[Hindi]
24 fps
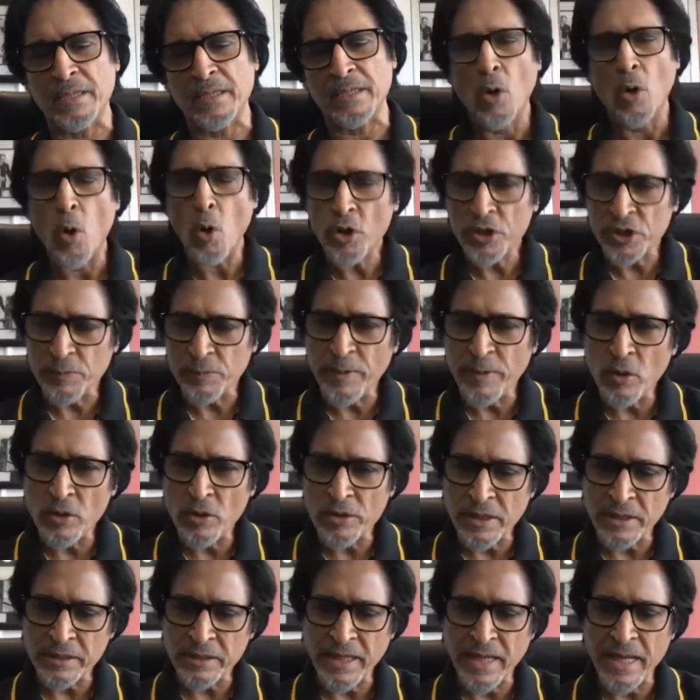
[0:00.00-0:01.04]
होक्स भी हो
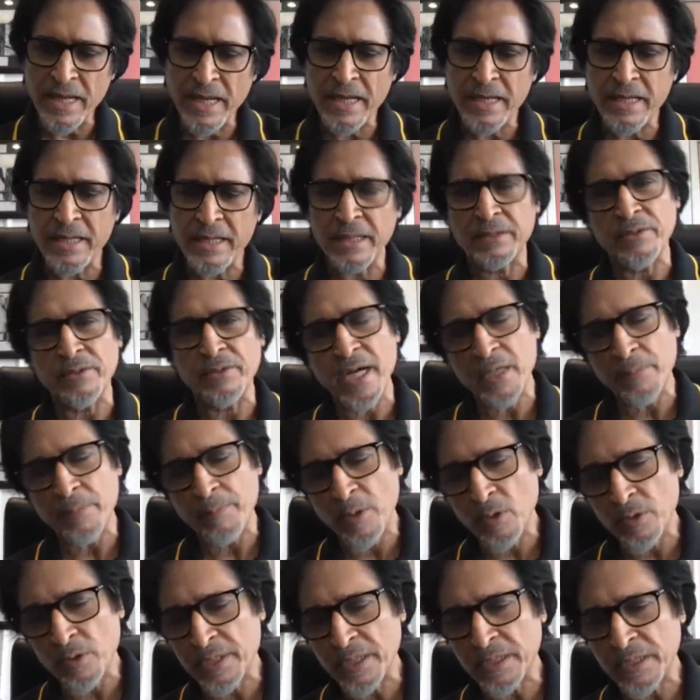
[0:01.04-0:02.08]
सकता है ये थ्रेट भी
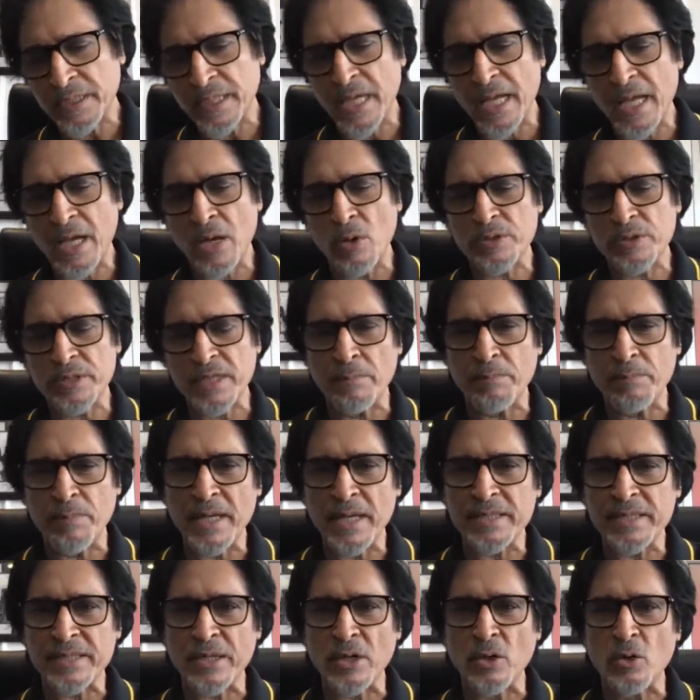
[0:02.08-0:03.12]
हो सकता है उसके
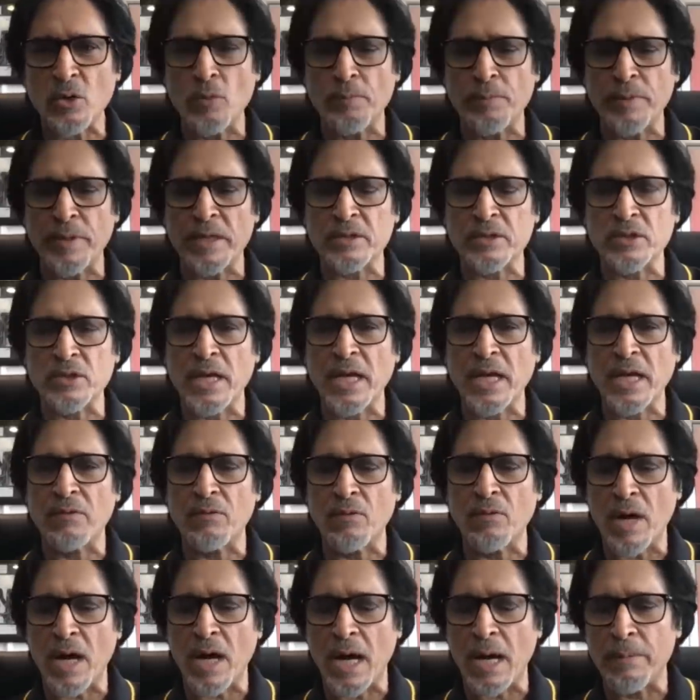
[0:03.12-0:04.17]
बेस के ऊपर जो है
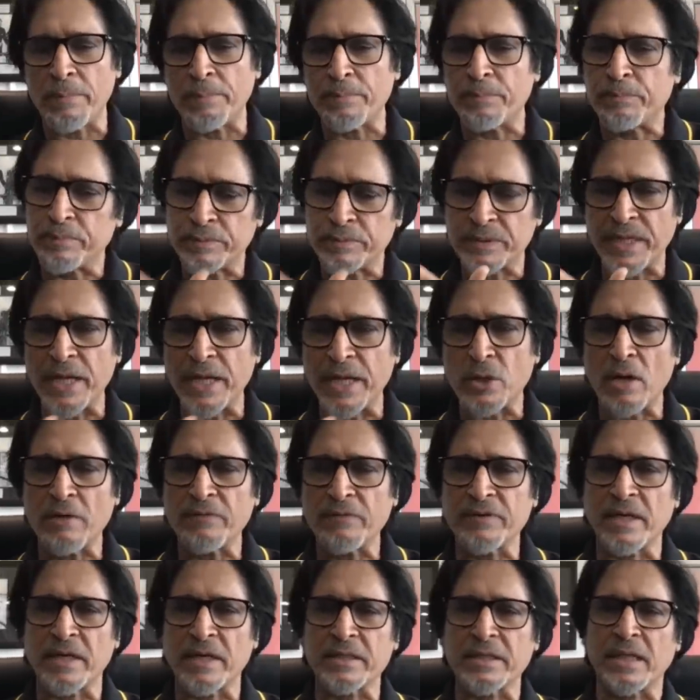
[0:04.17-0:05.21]
वो आप टेक
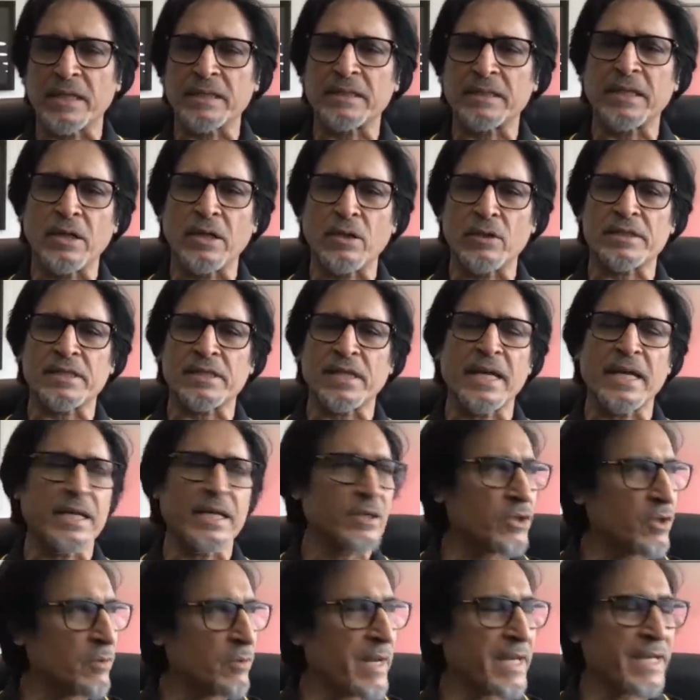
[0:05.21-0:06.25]
ऑफ कर जाते हैं और सारे
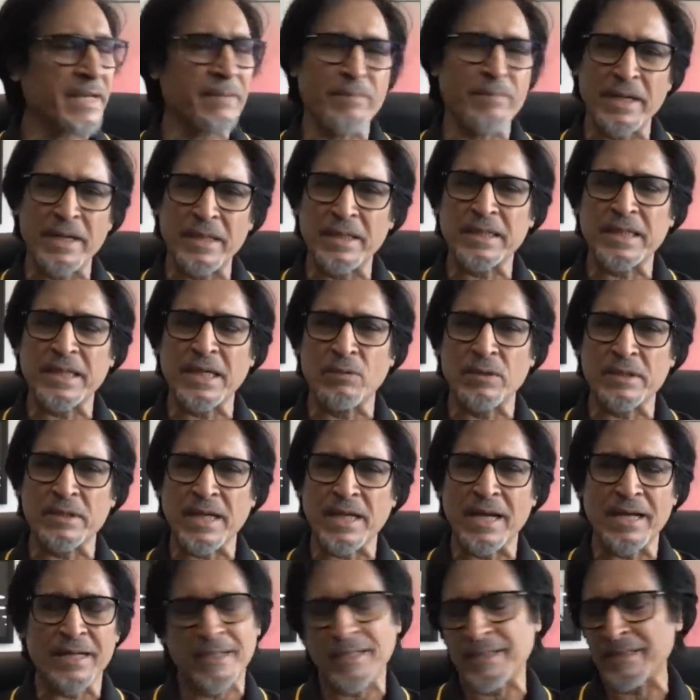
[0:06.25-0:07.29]
जो हमारी मेहनत है वो
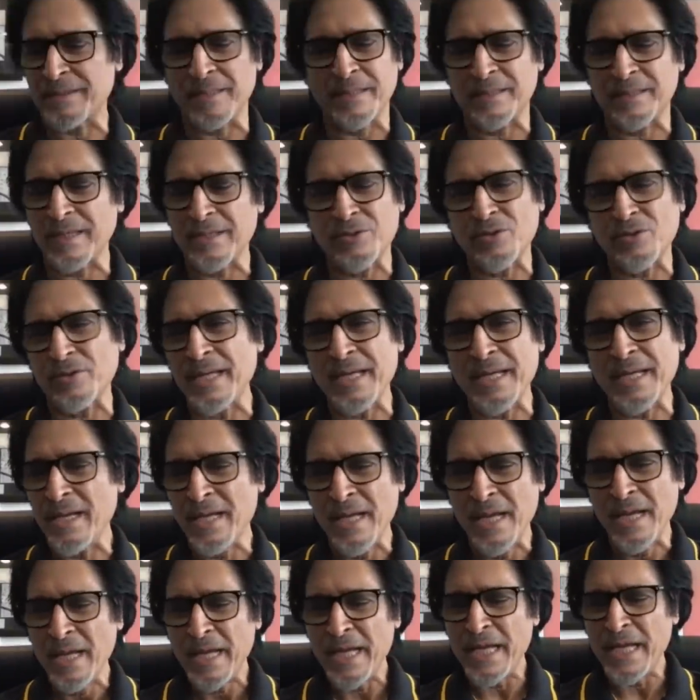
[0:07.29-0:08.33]
ज़ाय कर देते हैं तो ये
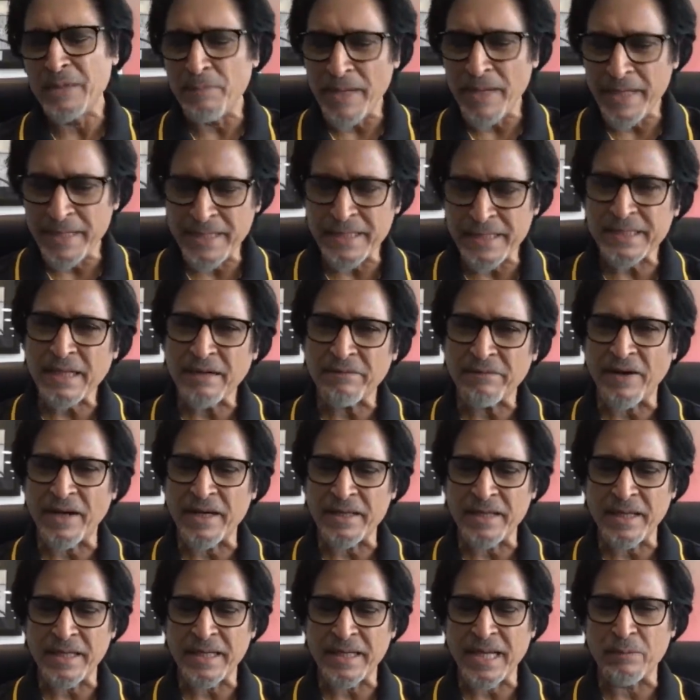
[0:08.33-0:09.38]
इन मीटिंग्स का
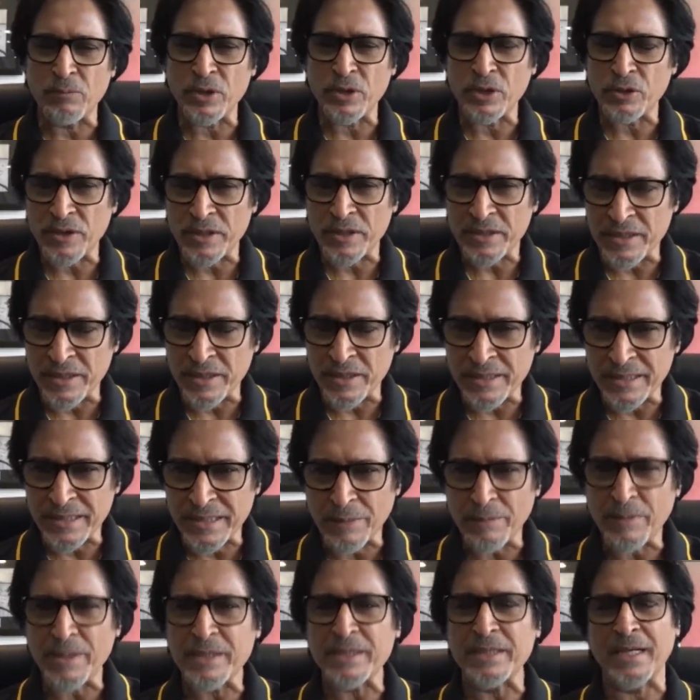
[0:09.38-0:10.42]
फ़ायदा क्या है मुझे तो इस चीज़ की
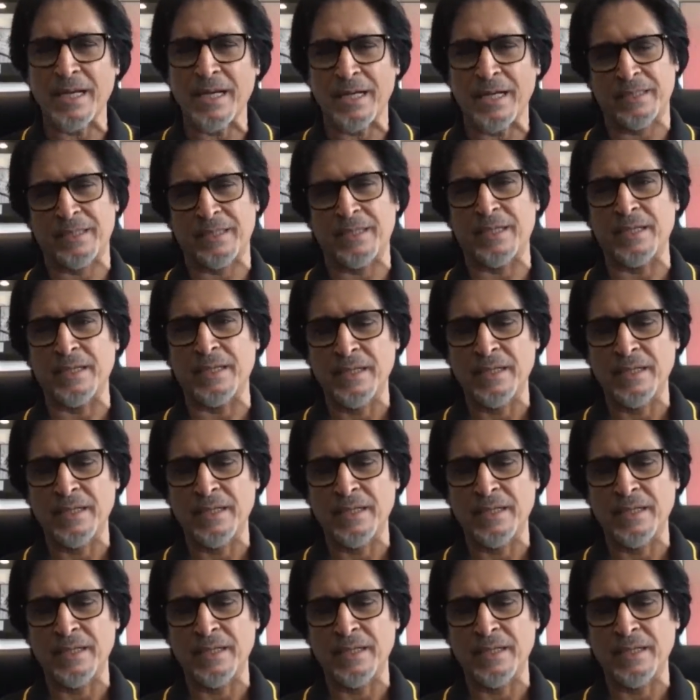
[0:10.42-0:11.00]
समझ नहीं आती है